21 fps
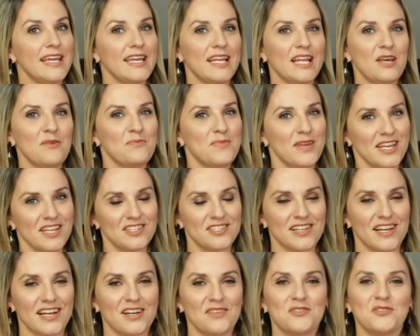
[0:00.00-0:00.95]
ele é
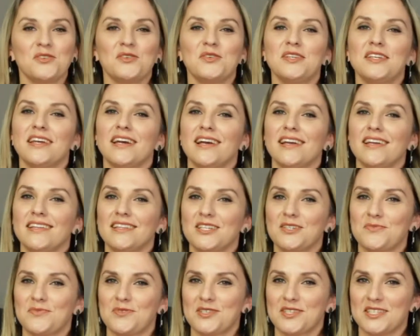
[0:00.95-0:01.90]
beijável e
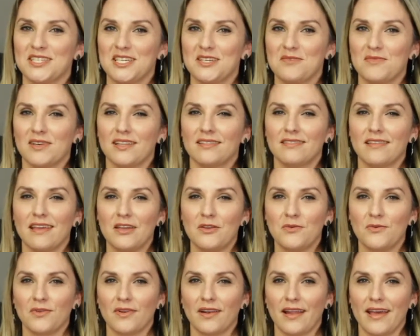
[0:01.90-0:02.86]
ainda por cima
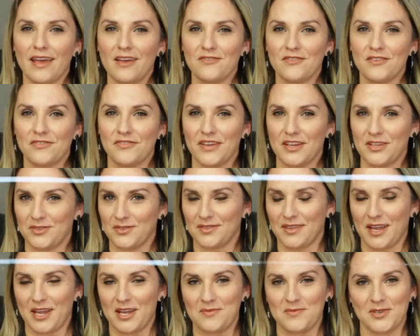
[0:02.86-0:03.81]
tem um leve efeito
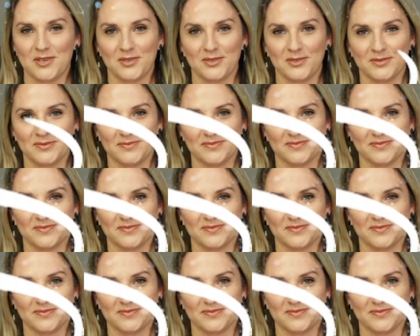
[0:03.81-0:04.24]
térmico.